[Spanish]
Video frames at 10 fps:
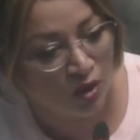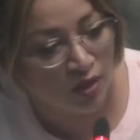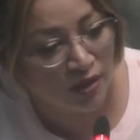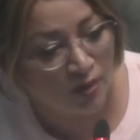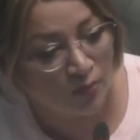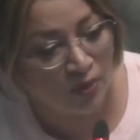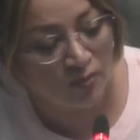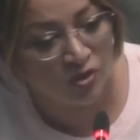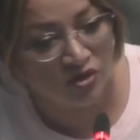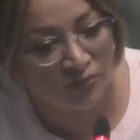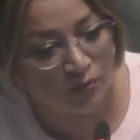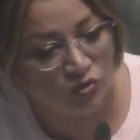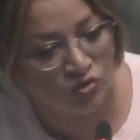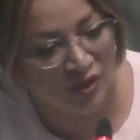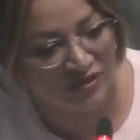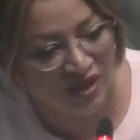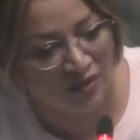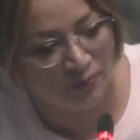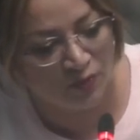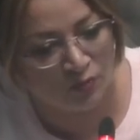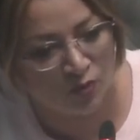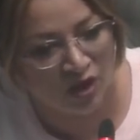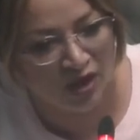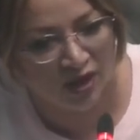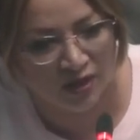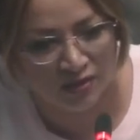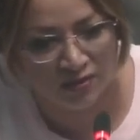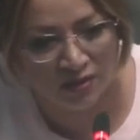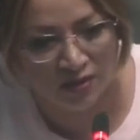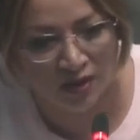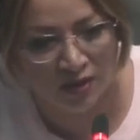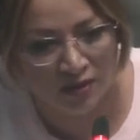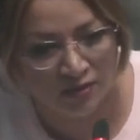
y el pueblo te puso a ti por Morena.